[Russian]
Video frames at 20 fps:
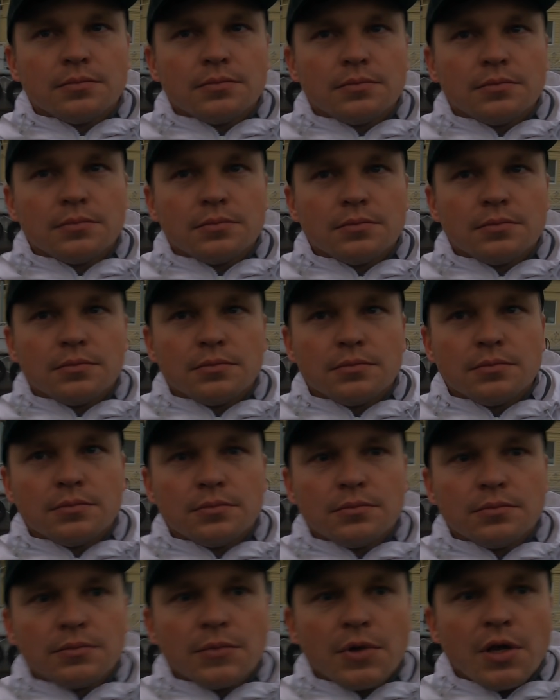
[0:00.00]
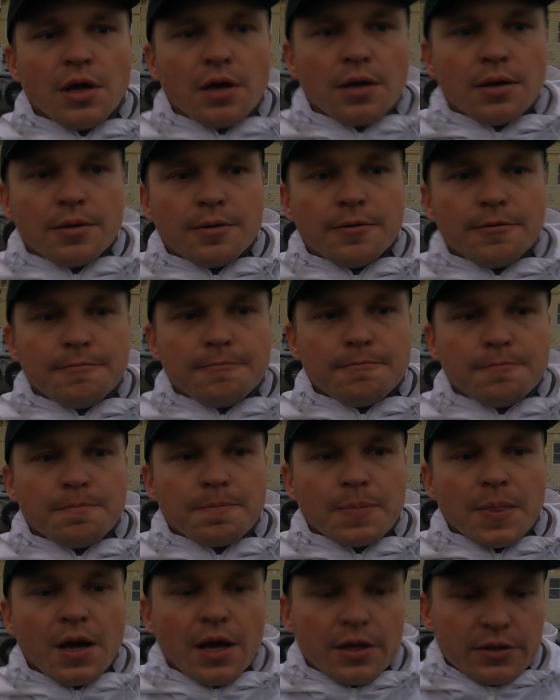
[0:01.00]
Вот ну, перед собой.
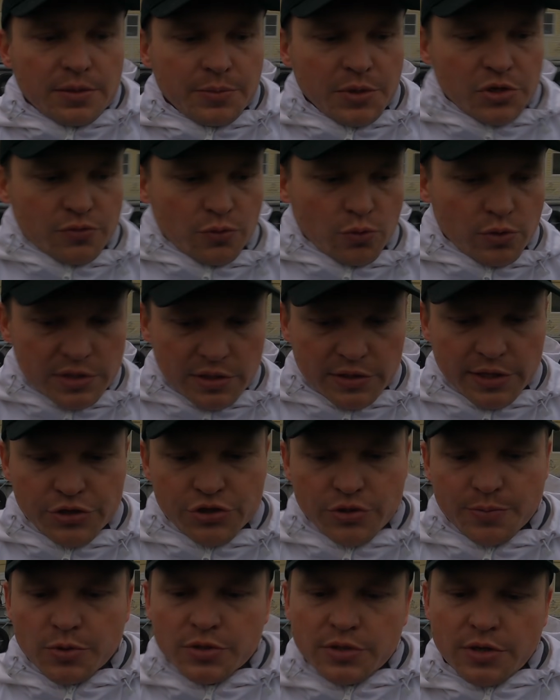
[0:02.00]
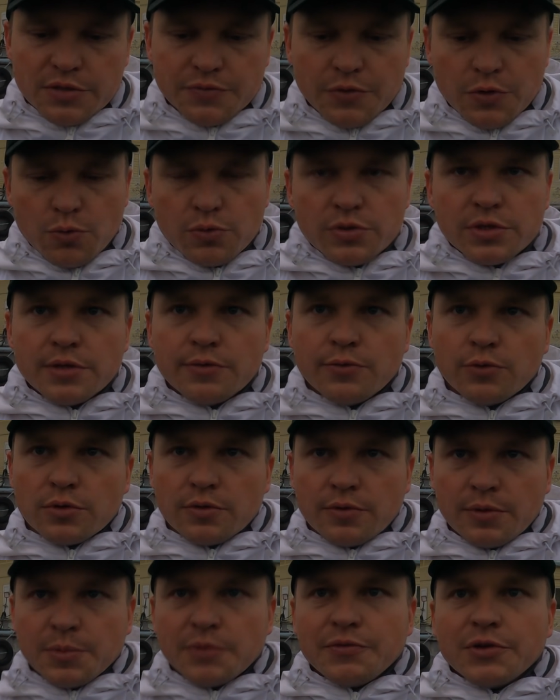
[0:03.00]
Как а, бы. ты имеешь в виду, если датчик просто развернуть и вот
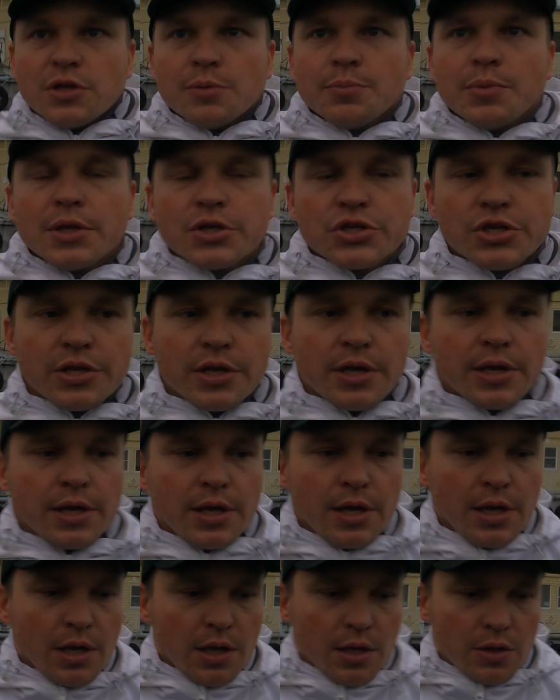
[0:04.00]
да, в этом положении? Да.